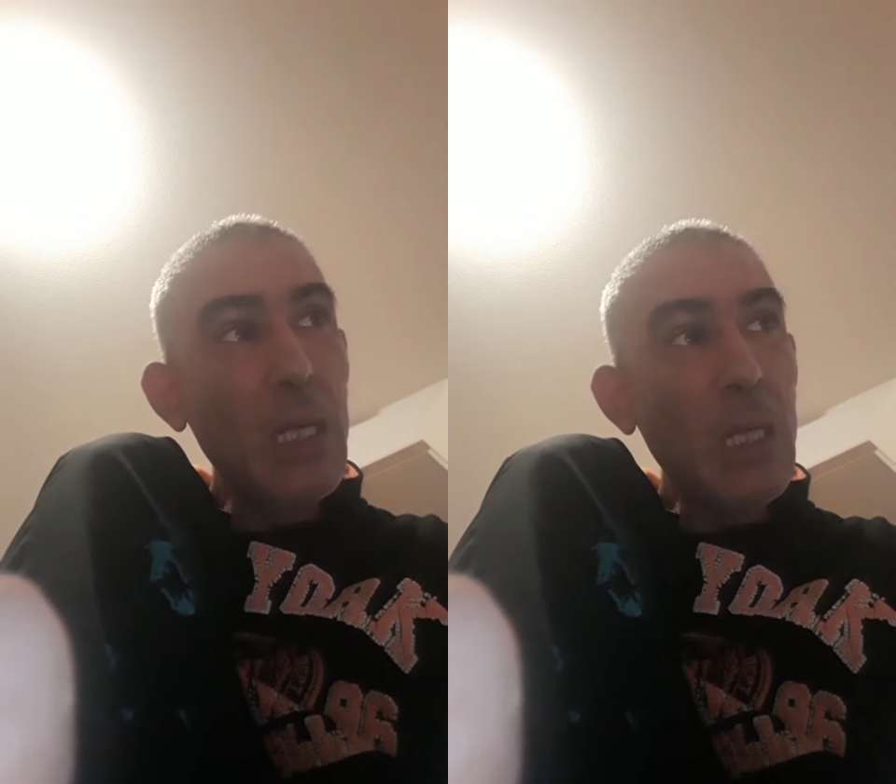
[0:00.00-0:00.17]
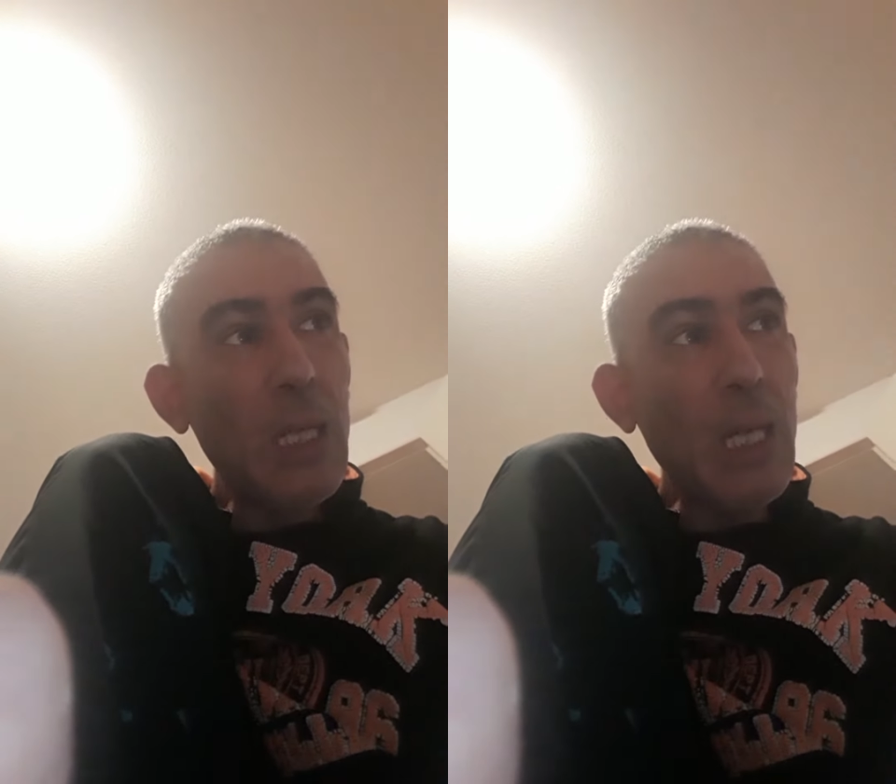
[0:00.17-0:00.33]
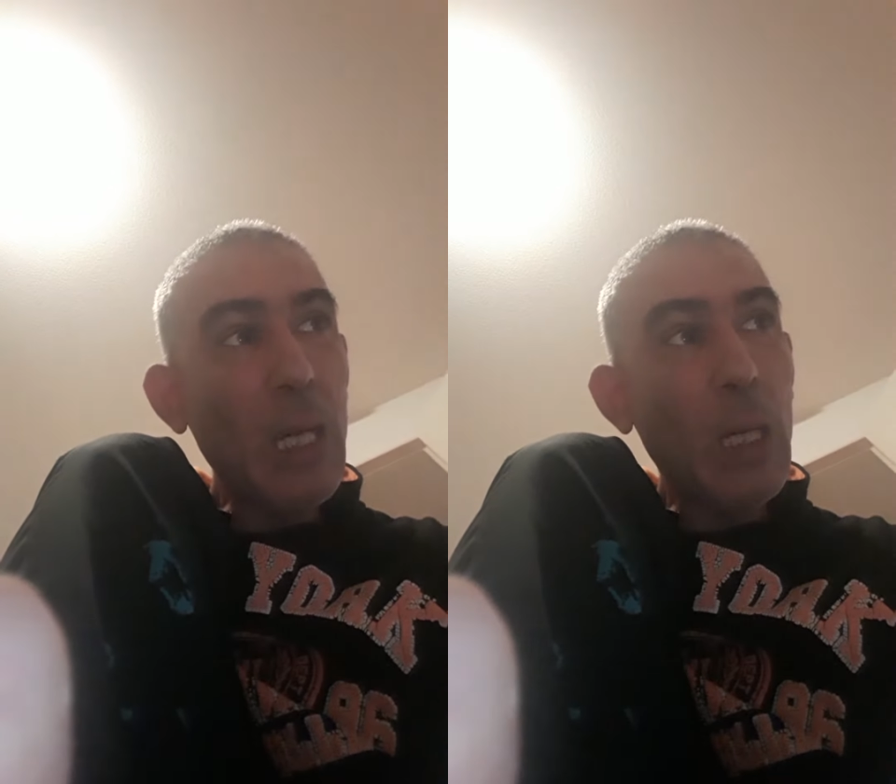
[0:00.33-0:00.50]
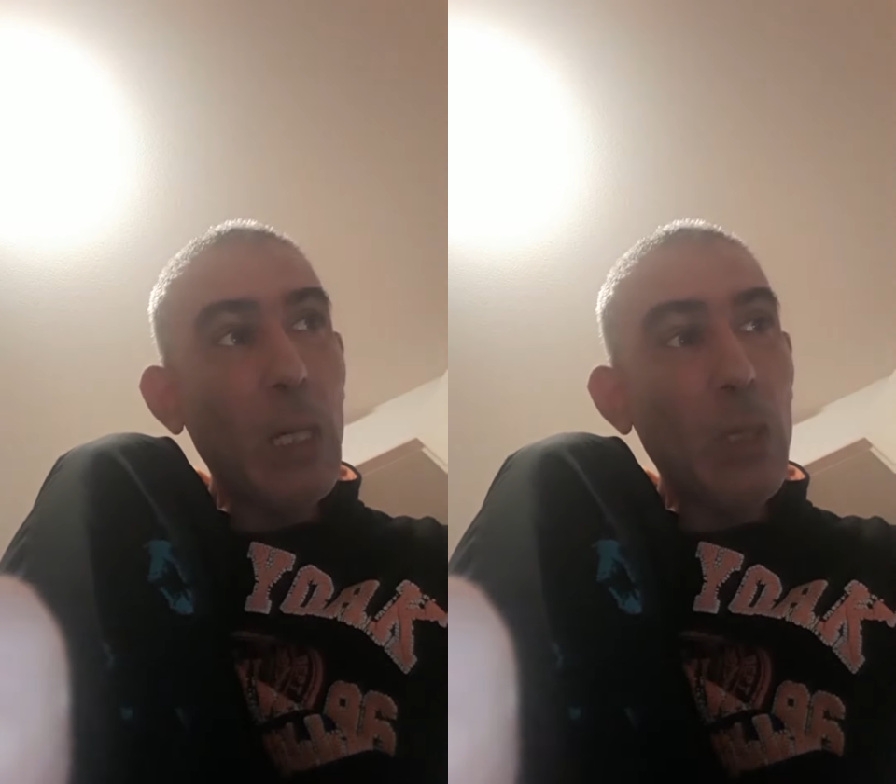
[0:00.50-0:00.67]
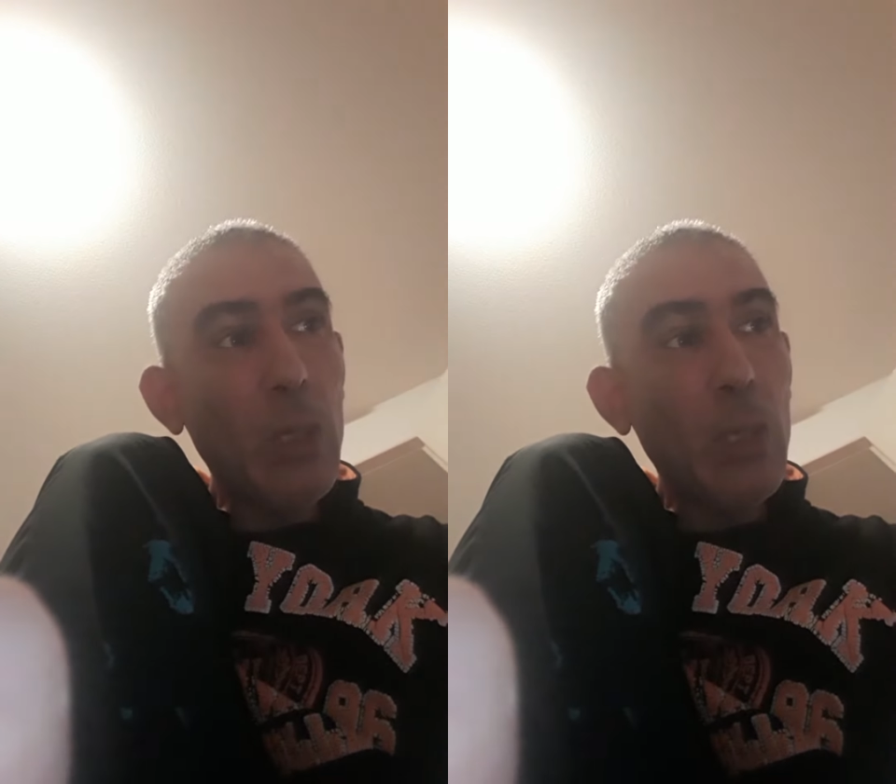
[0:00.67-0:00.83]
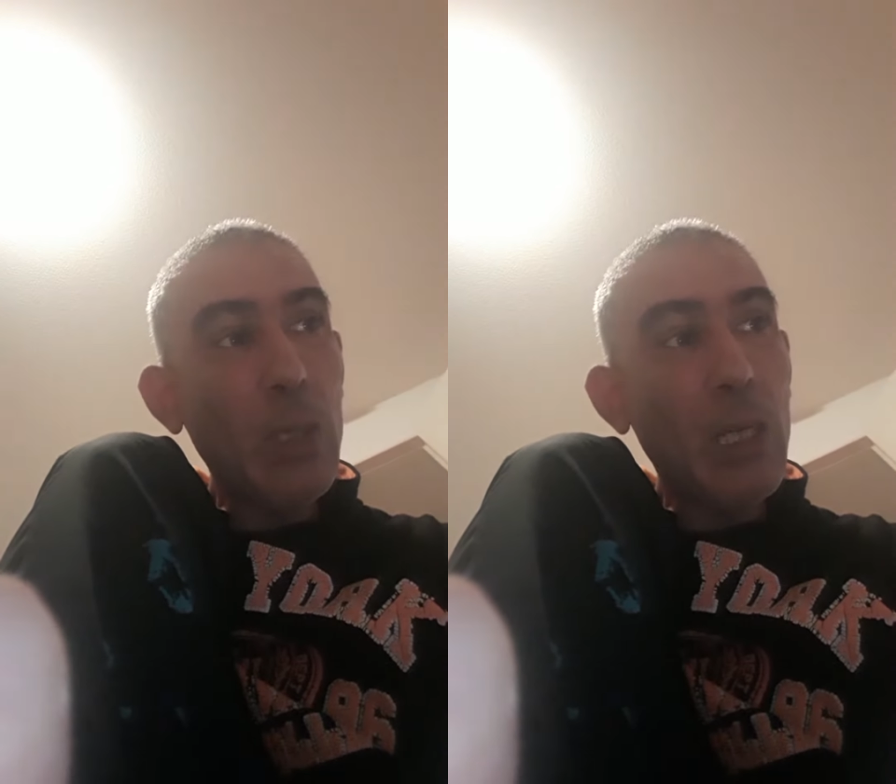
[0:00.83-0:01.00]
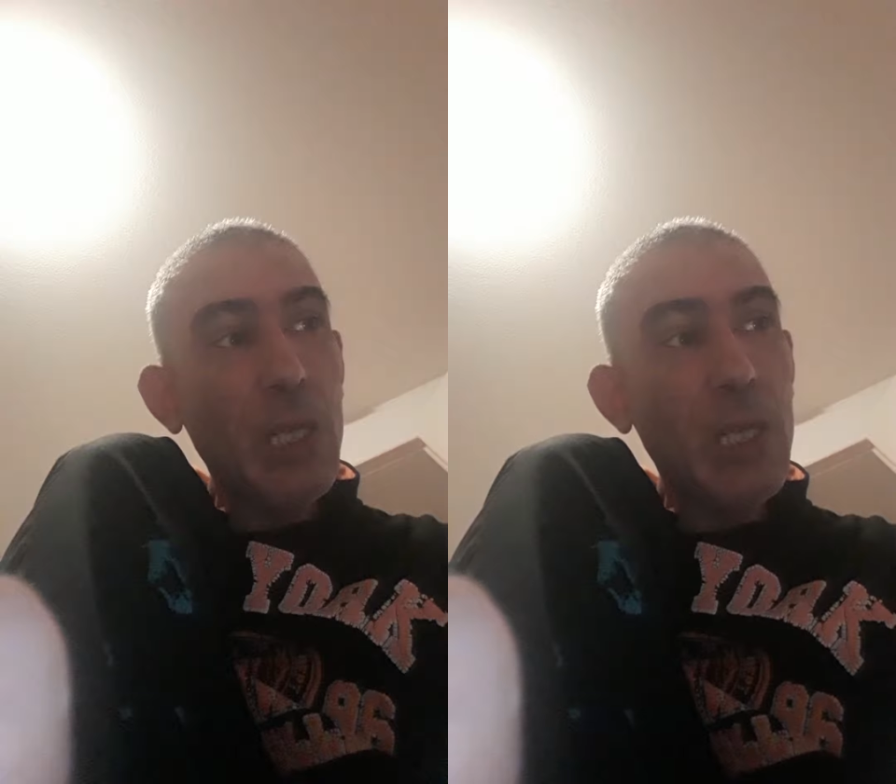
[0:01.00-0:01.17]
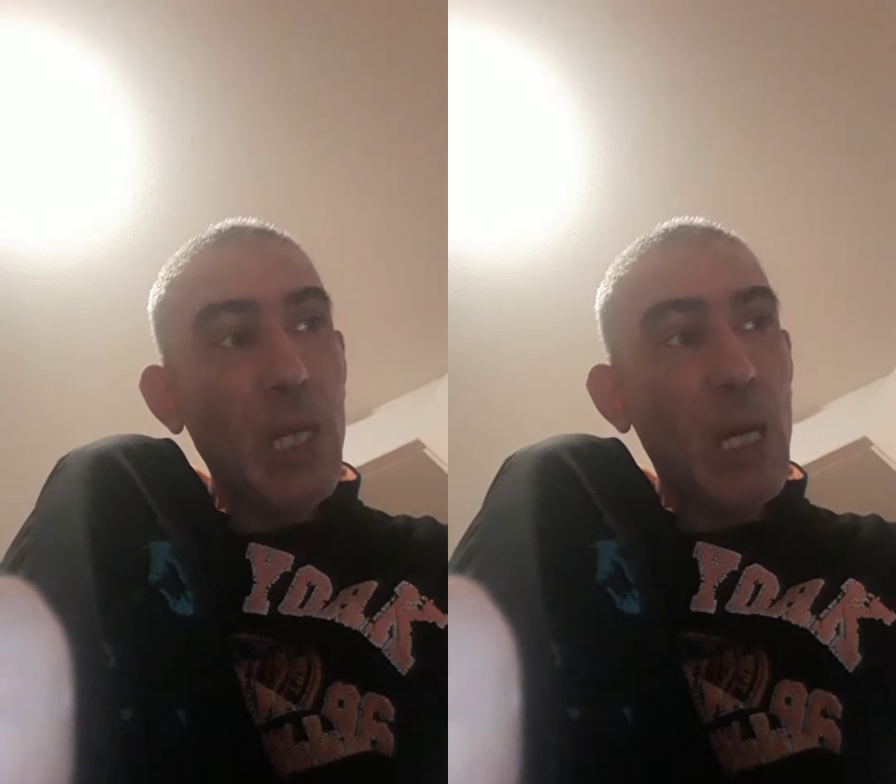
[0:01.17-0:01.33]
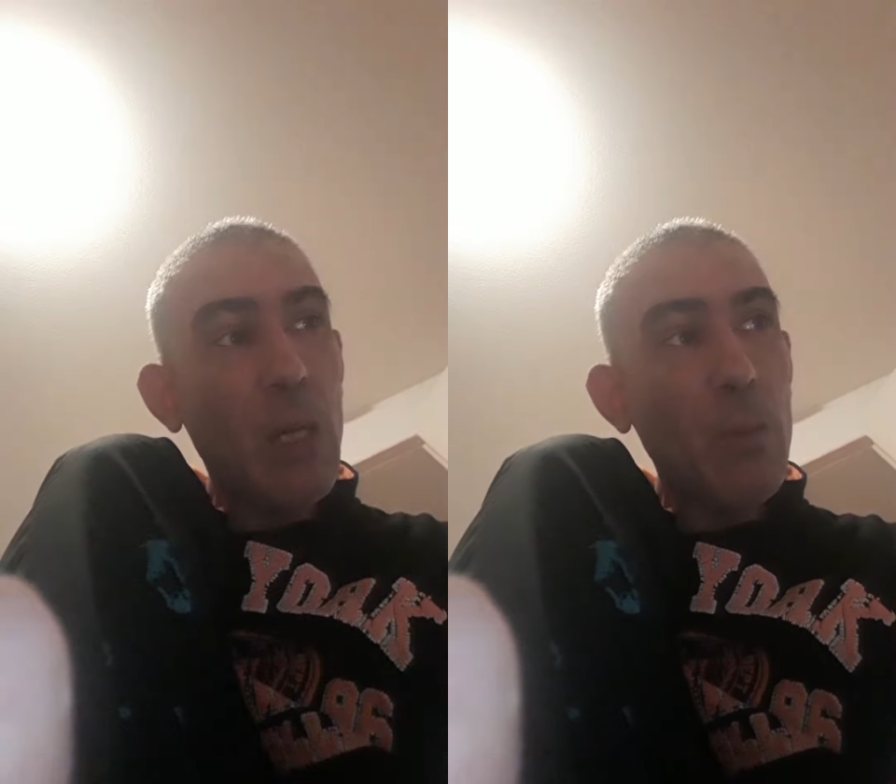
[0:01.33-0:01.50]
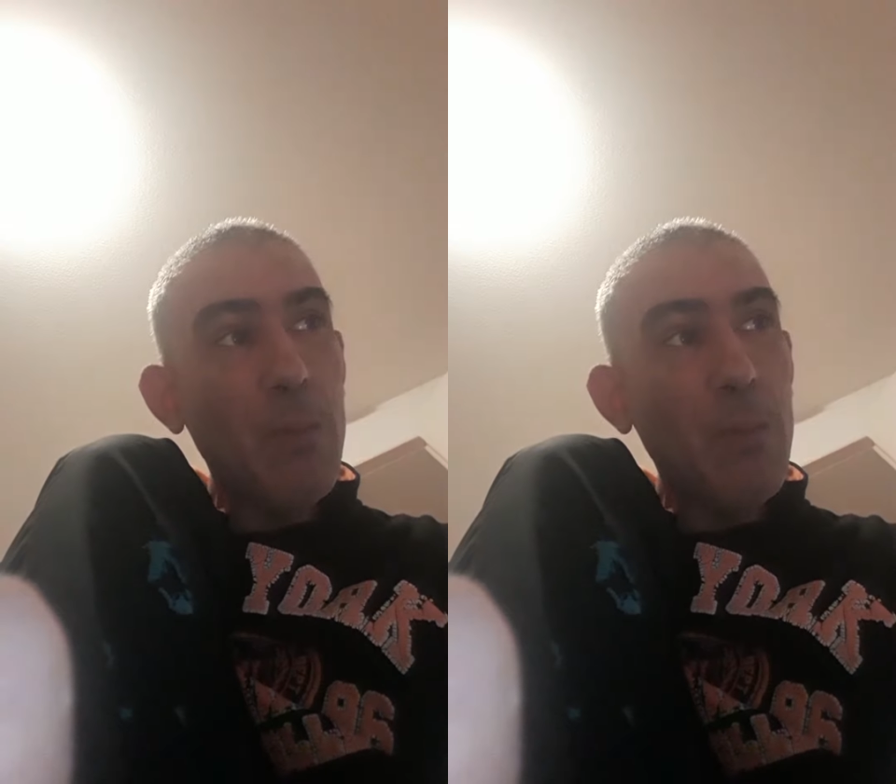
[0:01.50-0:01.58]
Là, euh, déjà,